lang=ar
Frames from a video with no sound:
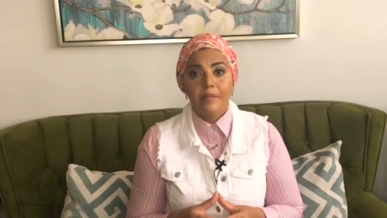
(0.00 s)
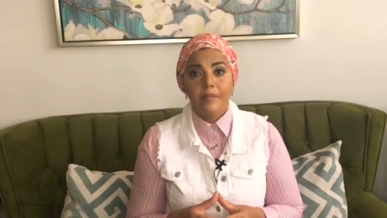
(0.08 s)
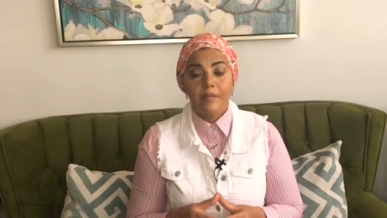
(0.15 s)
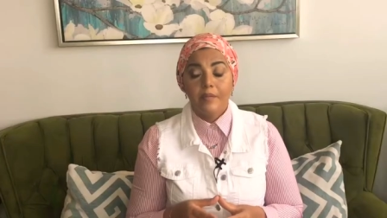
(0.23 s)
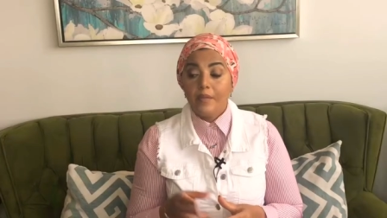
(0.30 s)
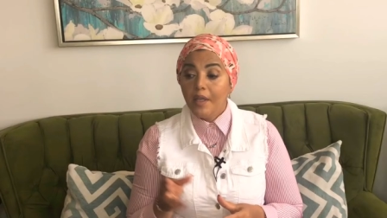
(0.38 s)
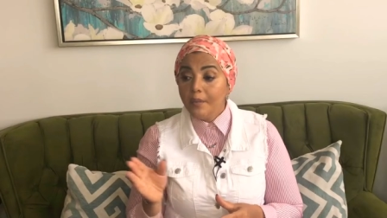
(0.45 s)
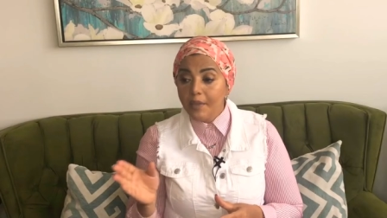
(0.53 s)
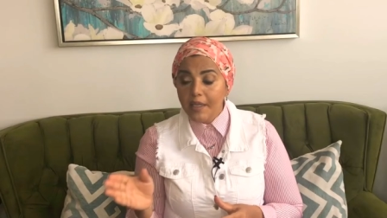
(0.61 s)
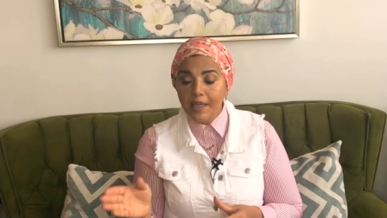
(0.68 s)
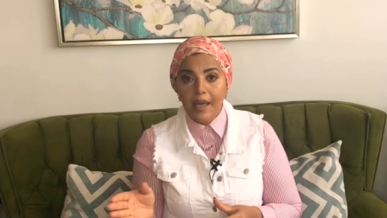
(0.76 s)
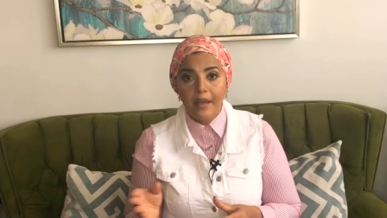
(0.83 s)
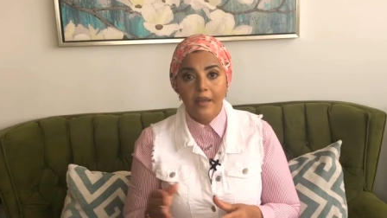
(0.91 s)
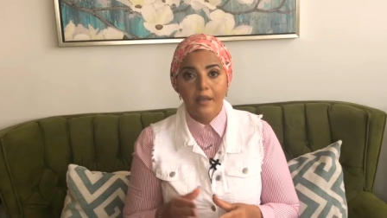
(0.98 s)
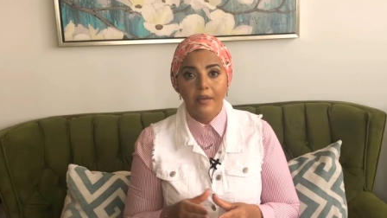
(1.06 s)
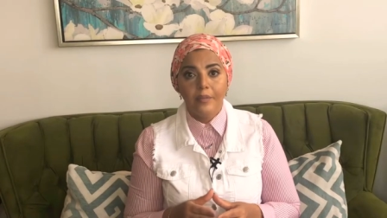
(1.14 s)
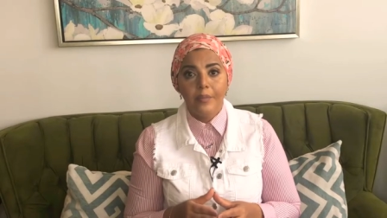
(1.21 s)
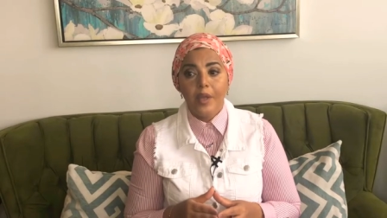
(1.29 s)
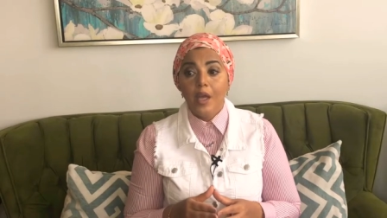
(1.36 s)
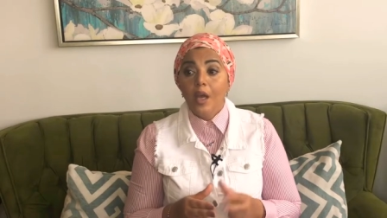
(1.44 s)
ده من ناحية
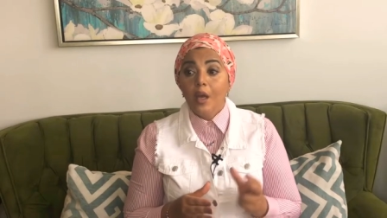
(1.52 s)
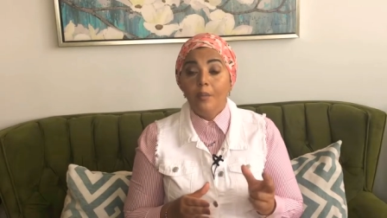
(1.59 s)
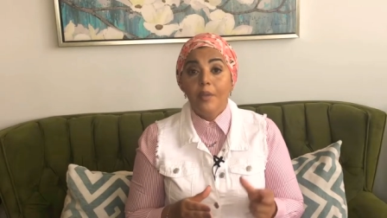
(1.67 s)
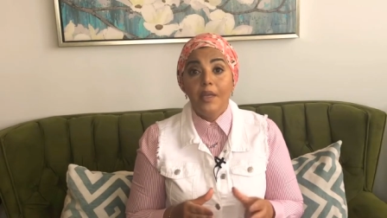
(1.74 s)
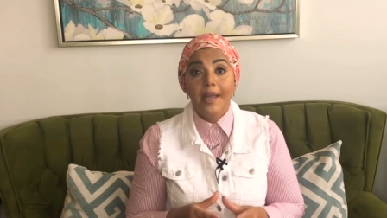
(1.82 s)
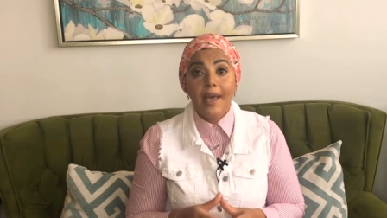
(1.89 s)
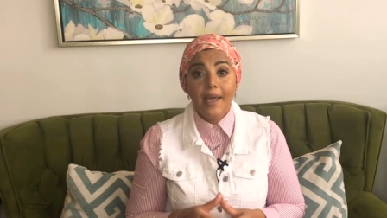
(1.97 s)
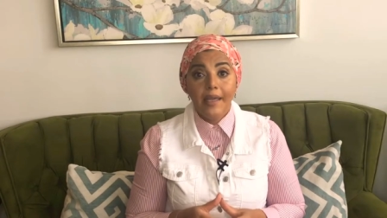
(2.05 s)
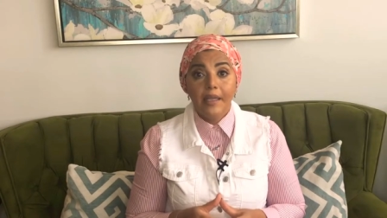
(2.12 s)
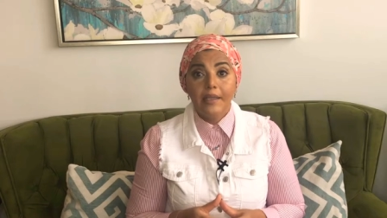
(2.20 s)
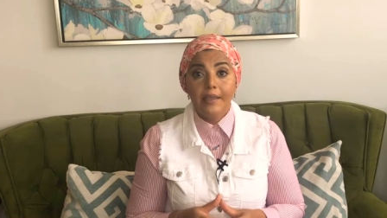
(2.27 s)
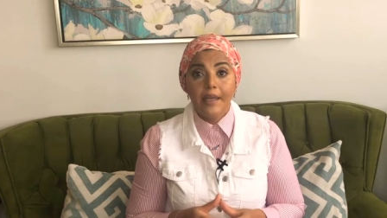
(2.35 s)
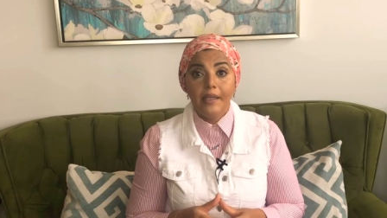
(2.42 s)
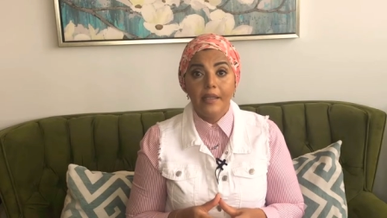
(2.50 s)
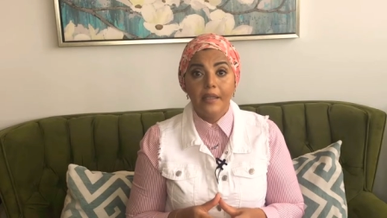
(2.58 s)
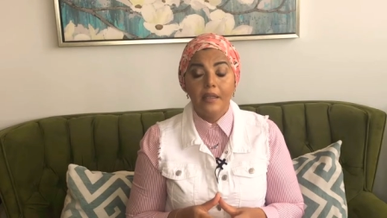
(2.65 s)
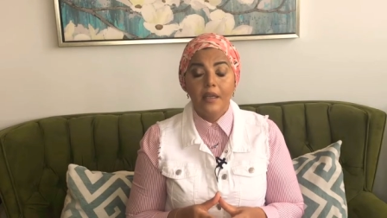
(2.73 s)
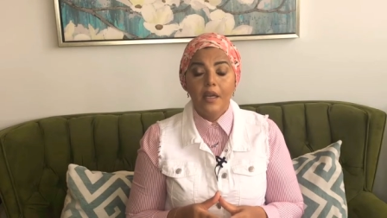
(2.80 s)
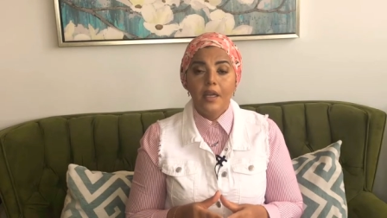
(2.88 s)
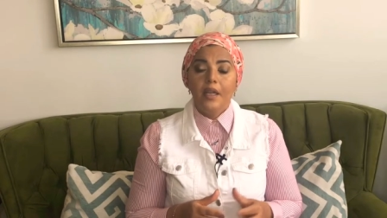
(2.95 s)
من ناحية التانية
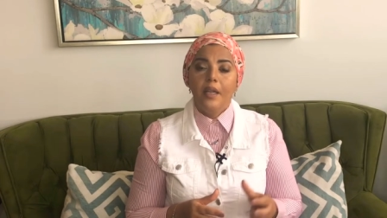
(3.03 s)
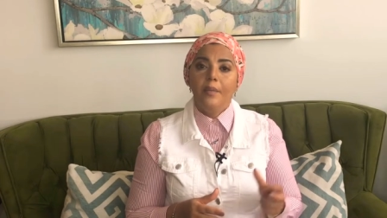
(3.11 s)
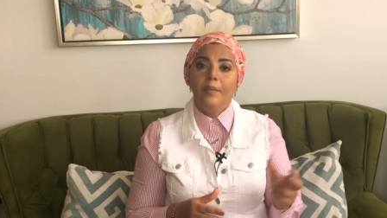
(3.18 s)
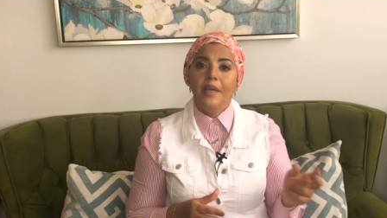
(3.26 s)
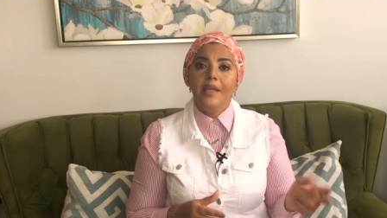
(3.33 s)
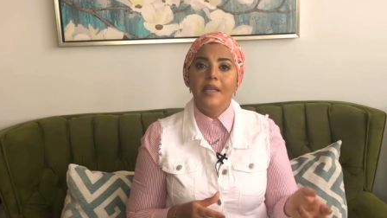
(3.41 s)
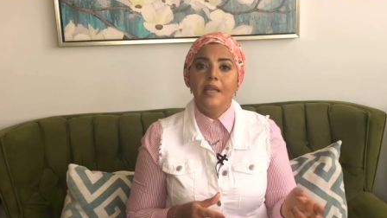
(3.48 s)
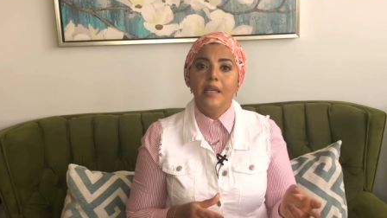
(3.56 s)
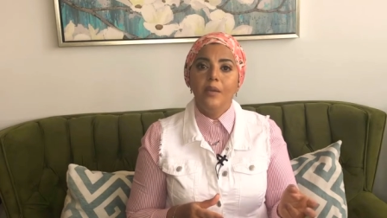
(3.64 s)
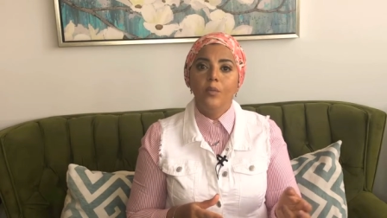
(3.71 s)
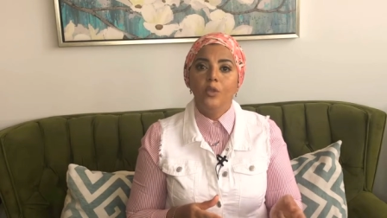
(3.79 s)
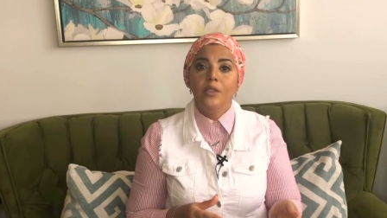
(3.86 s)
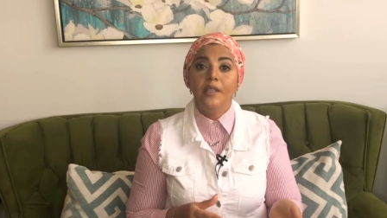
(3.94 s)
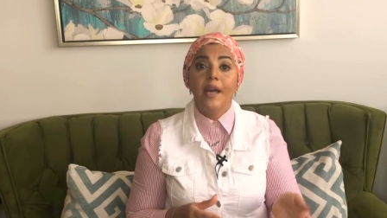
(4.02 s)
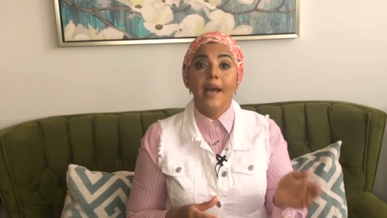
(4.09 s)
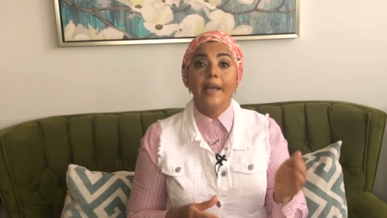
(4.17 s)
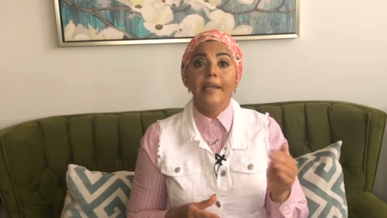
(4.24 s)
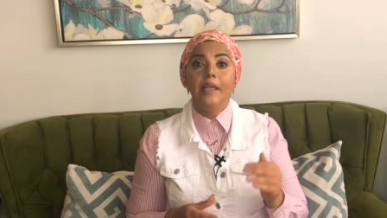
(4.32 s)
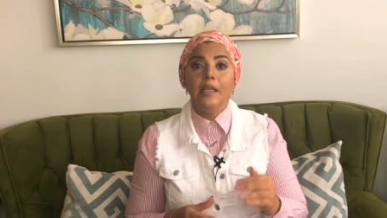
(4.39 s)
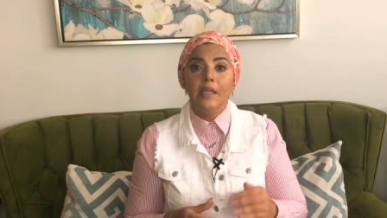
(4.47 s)
لما يجي
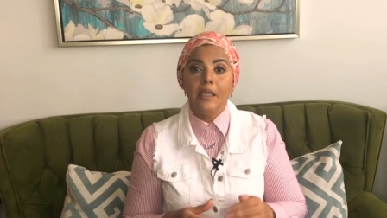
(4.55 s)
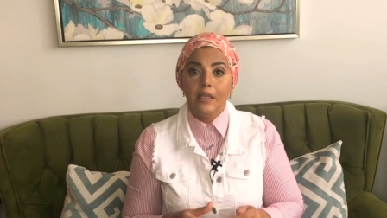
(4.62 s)
مدعي